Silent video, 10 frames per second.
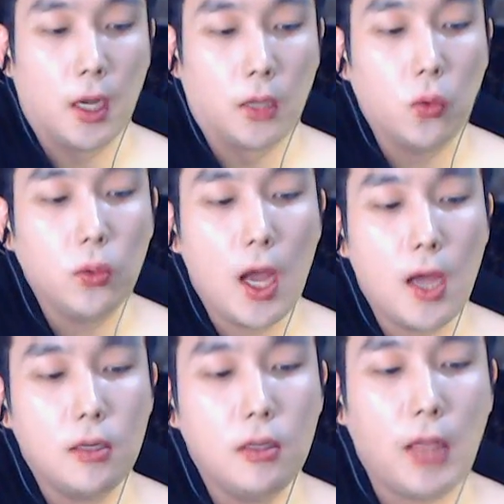또
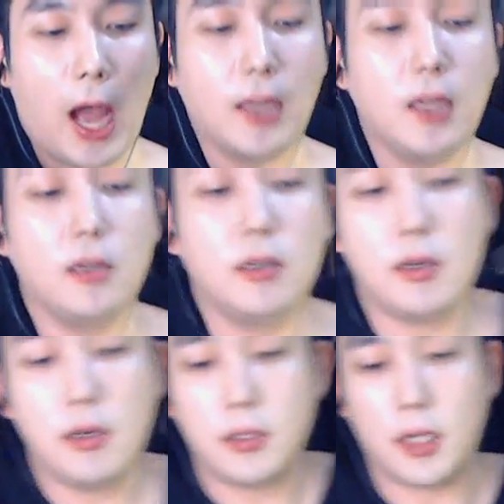다른
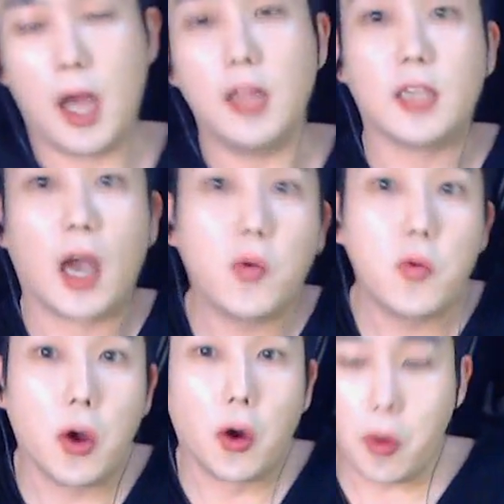다리를 제가 하나
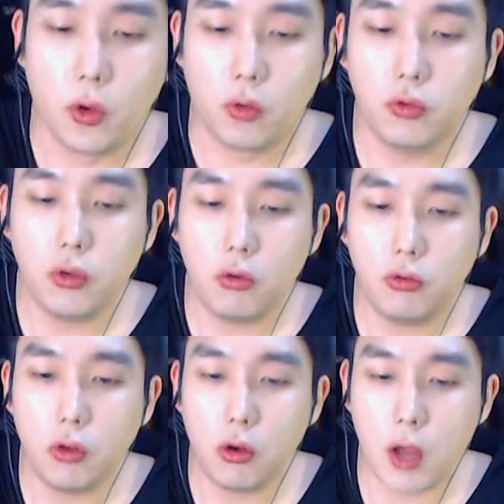잡고요.
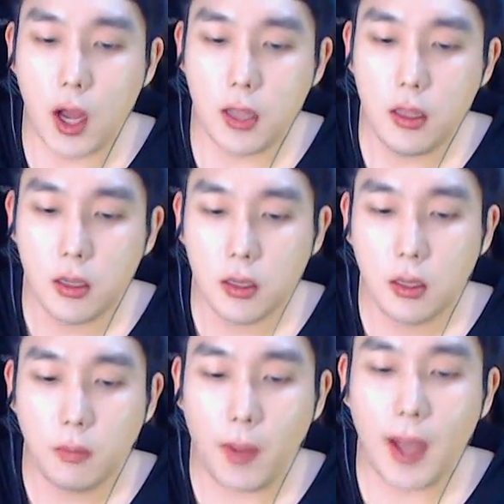꾸덕꾸덕한
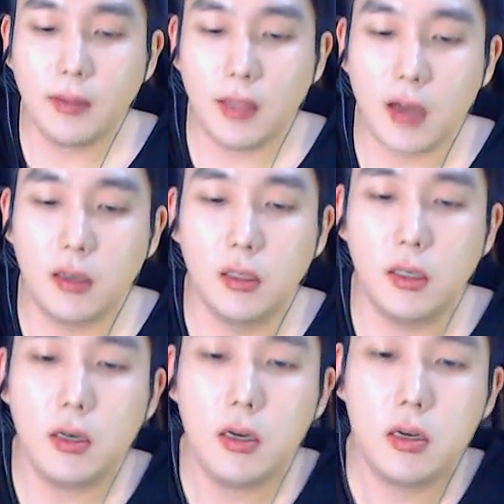
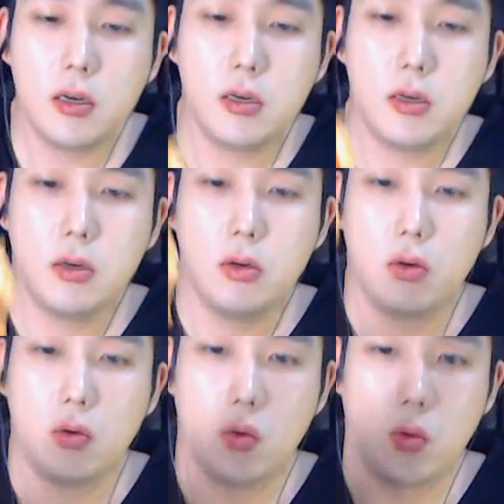파스타를
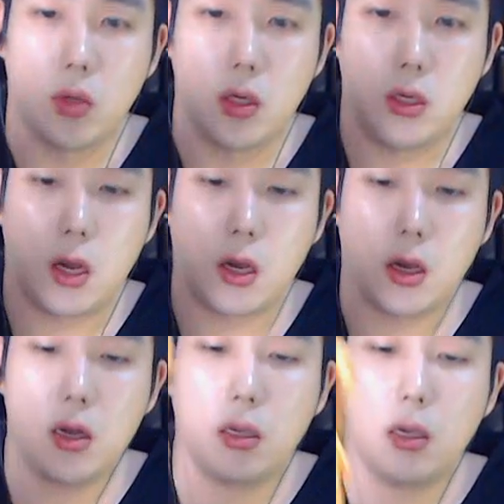
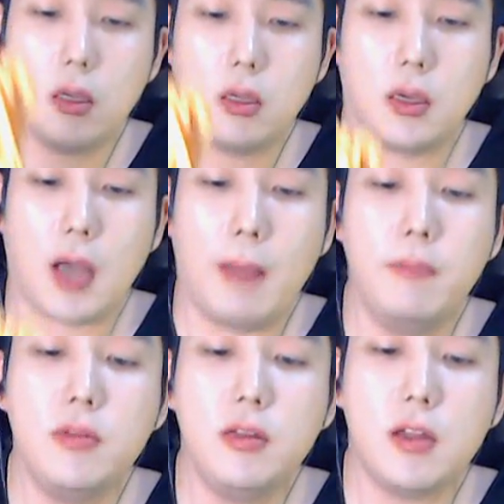여기다가 이렇게
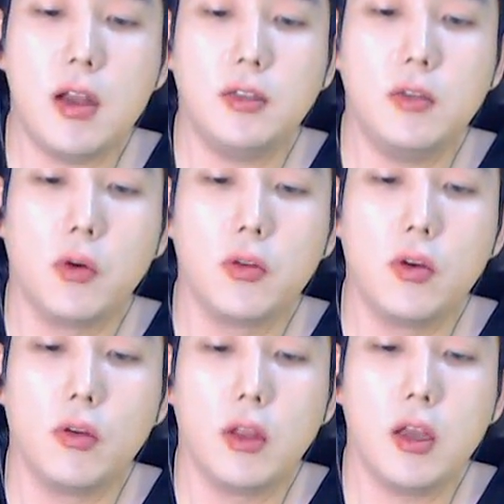감싸서
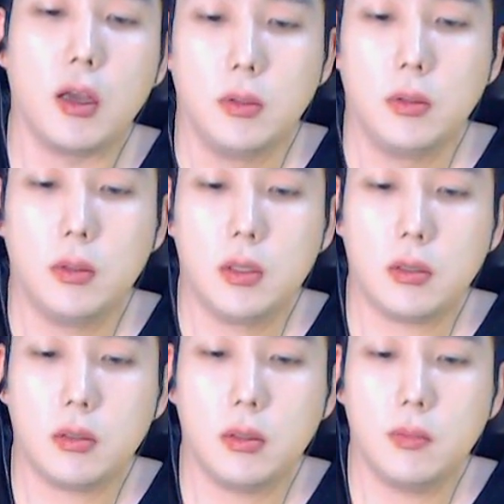먹는 건데, 이거
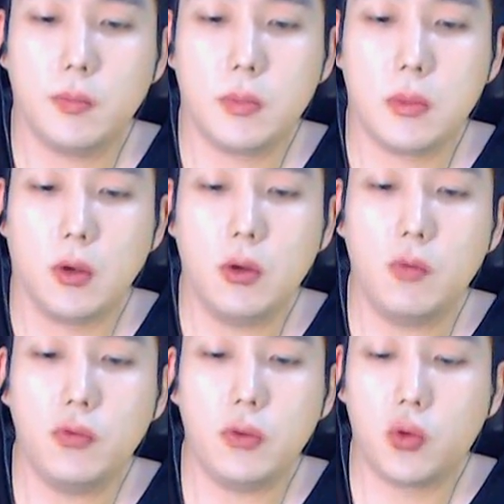진짜
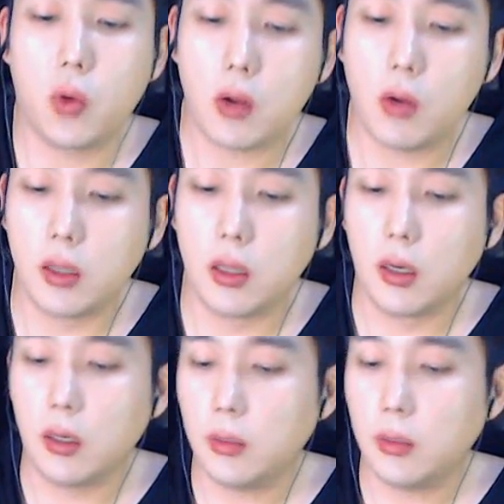여성분들이 좋아할 것 같네요.